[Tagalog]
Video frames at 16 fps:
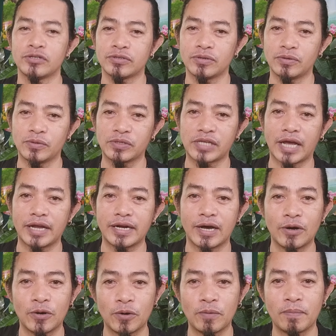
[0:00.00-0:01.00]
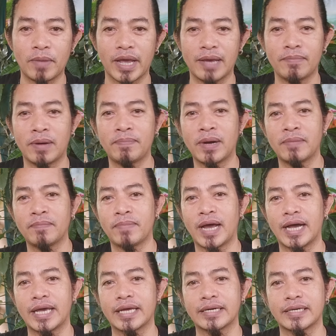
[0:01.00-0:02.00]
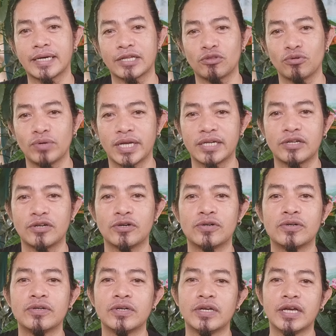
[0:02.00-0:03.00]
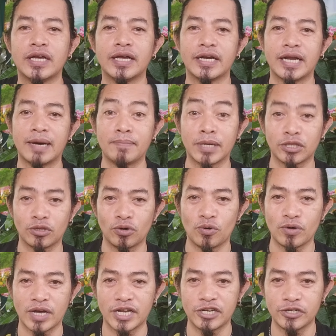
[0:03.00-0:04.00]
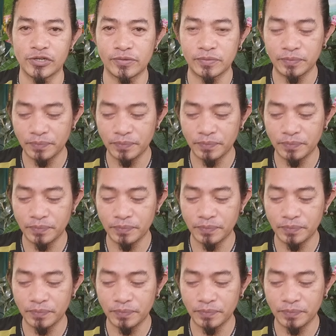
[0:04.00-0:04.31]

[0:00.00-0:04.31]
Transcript: So sana ho may iba pang vlogger na katulad ko na matulungan nyo.